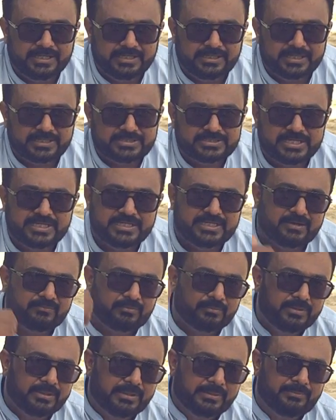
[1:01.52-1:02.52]
इंटरचेंज है
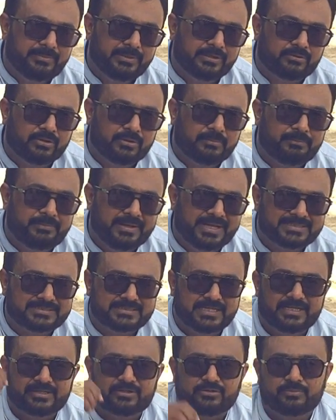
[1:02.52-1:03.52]
वो मेरी बिल्कुल बैक
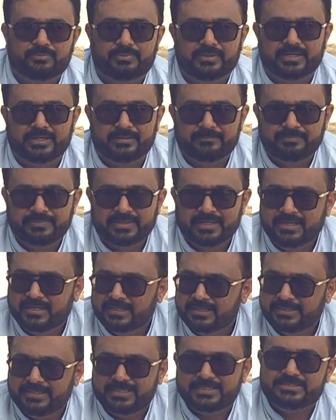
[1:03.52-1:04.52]
साइड के ऊपर है
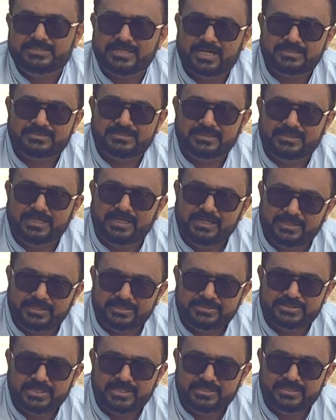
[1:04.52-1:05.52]
ये चारसदा
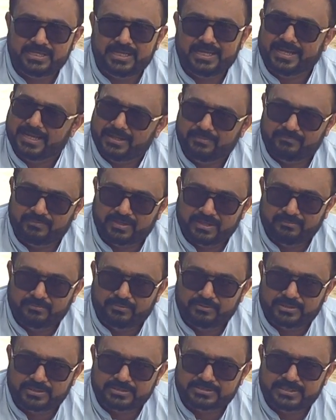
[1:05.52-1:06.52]
इंटरचेंज है एम वन
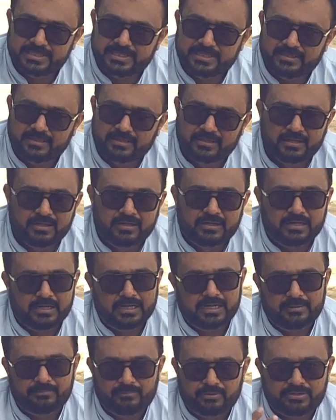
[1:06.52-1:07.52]
मोटर से
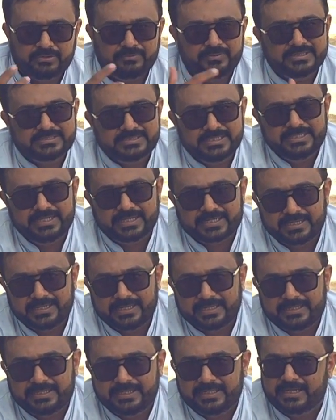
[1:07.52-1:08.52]
मोटरवे से ये
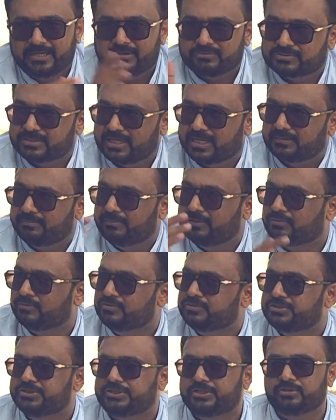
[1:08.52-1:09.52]
कनेक्टेड है और साथ
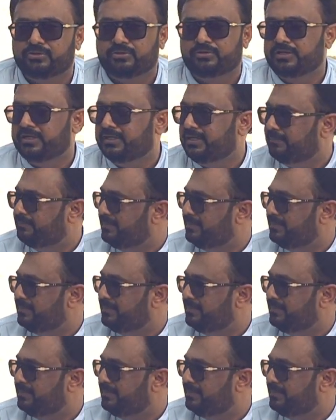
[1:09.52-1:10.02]
बिल्कुल जीटी रोड है ये